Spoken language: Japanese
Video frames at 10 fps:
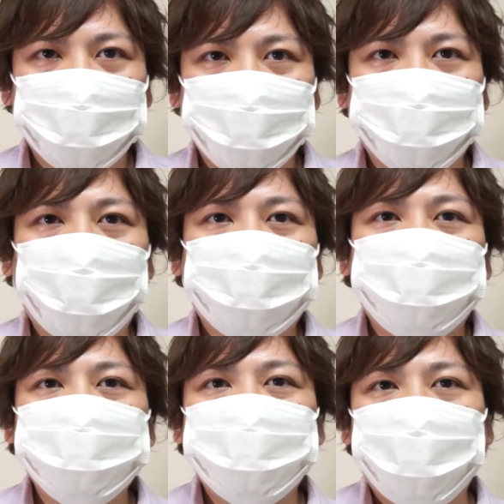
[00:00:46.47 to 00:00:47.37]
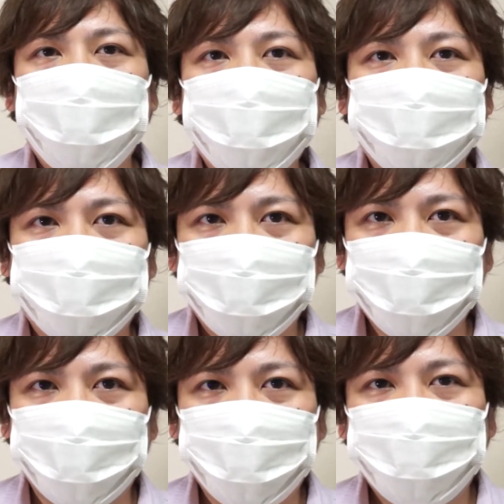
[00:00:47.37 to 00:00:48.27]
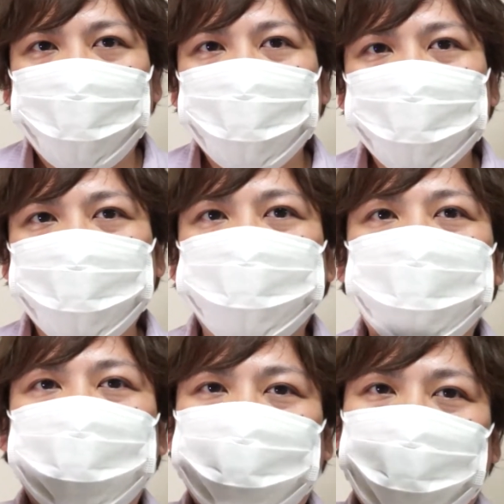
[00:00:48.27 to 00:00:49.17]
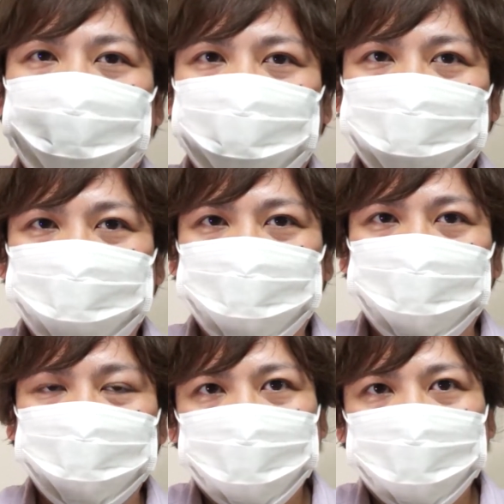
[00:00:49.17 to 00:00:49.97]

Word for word: でも MacBook Air ってレティーナディスプレイじゃないんですよ